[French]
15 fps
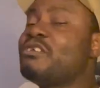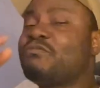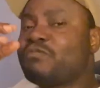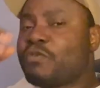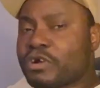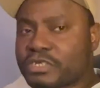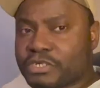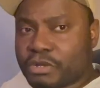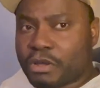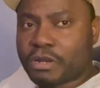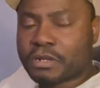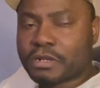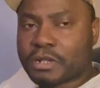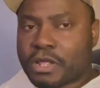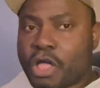fonctionnent,
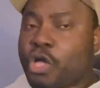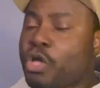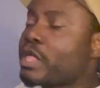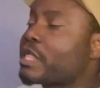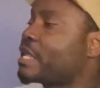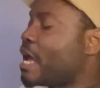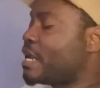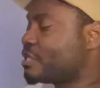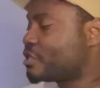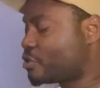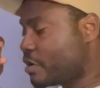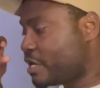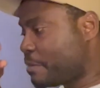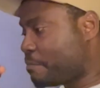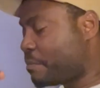quelles
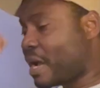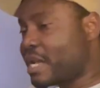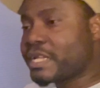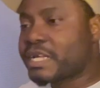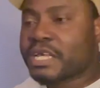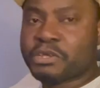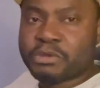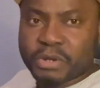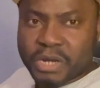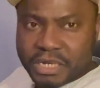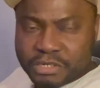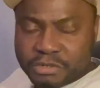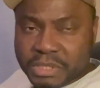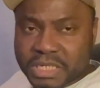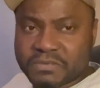sont les pannes récurrentes
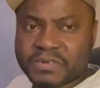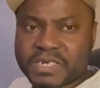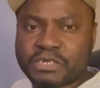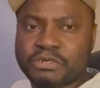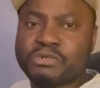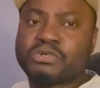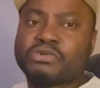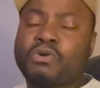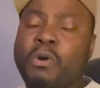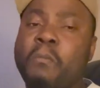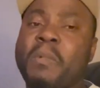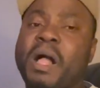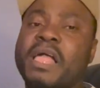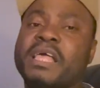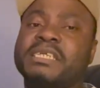sur les véhicules,
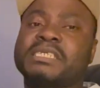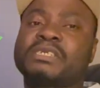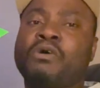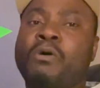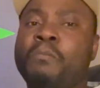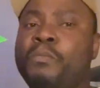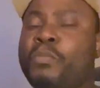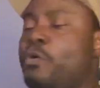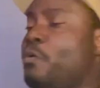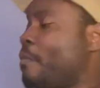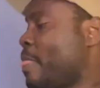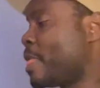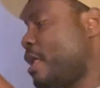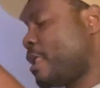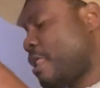comment est-ce qu'on peut
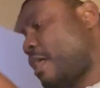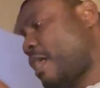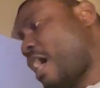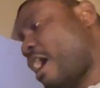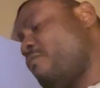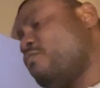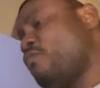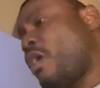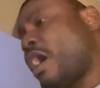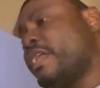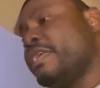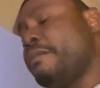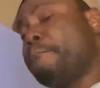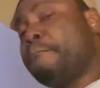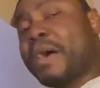euh, avoir
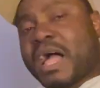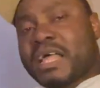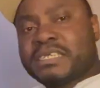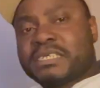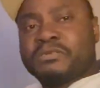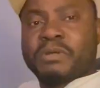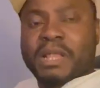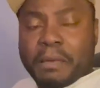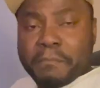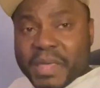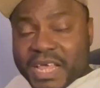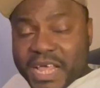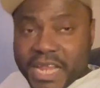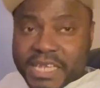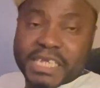les bases de la
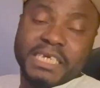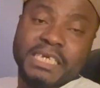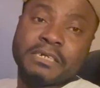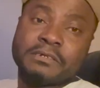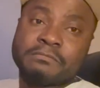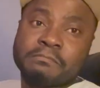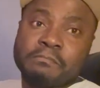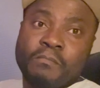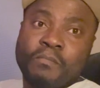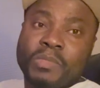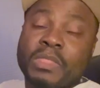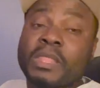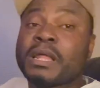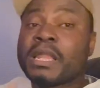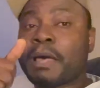mécanique
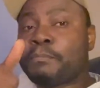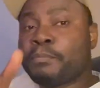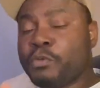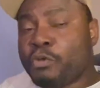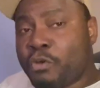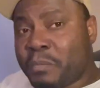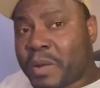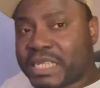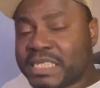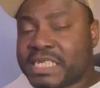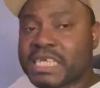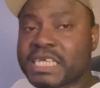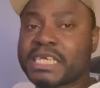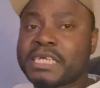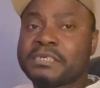la
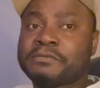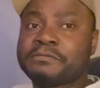pneumatique,